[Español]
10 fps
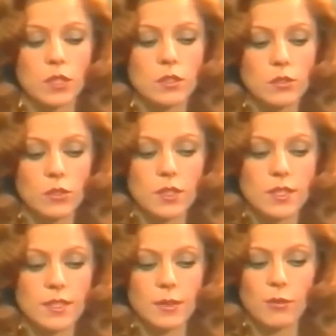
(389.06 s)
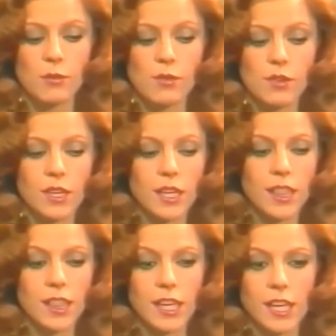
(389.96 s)
Con esto de seguro que
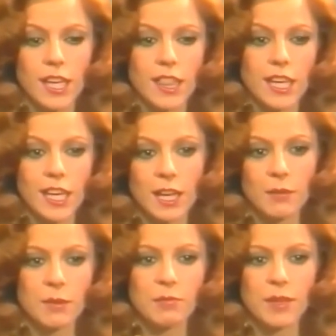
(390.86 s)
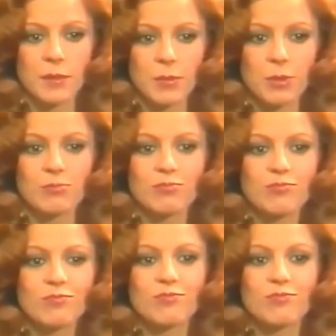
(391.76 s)
Andrea deja a mi primo.